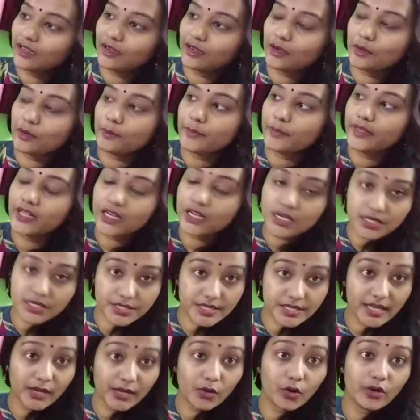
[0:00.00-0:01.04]
मिरर
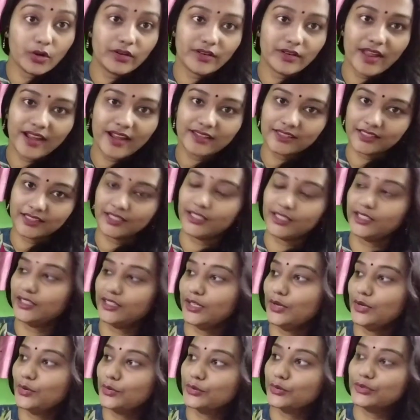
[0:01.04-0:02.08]
से कांटेक्ट
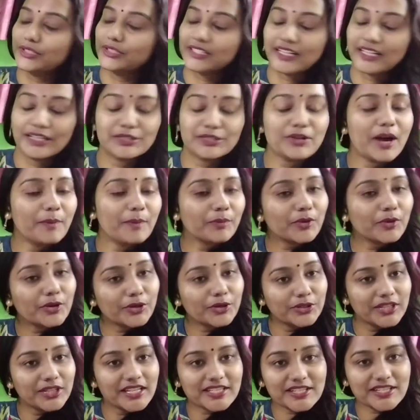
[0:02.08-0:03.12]
करते हो खुद का तो आपको
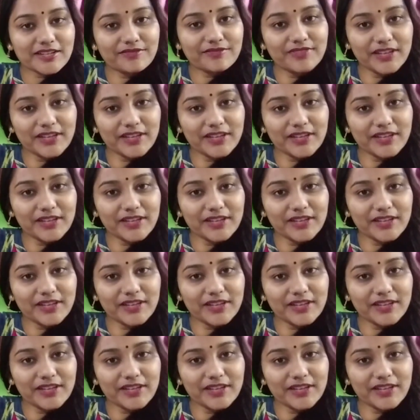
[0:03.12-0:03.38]
खुद अच्छा